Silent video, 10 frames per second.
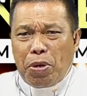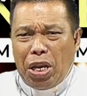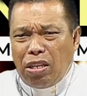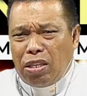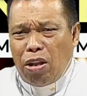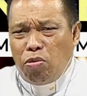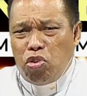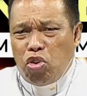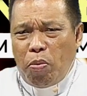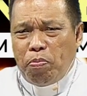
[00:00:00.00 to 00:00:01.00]
peran
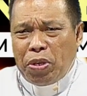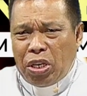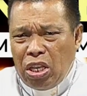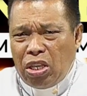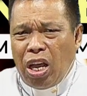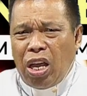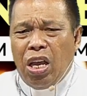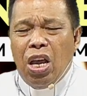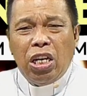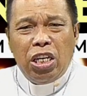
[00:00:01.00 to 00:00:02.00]
tanggung jawab kita
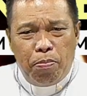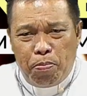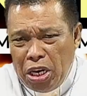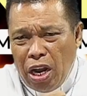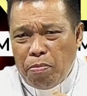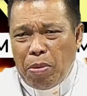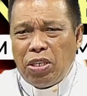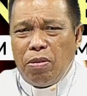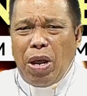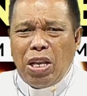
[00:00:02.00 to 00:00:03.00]
di bidang
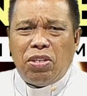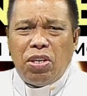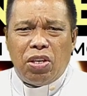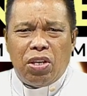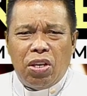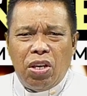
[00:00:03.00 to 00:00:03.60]
masing-masing.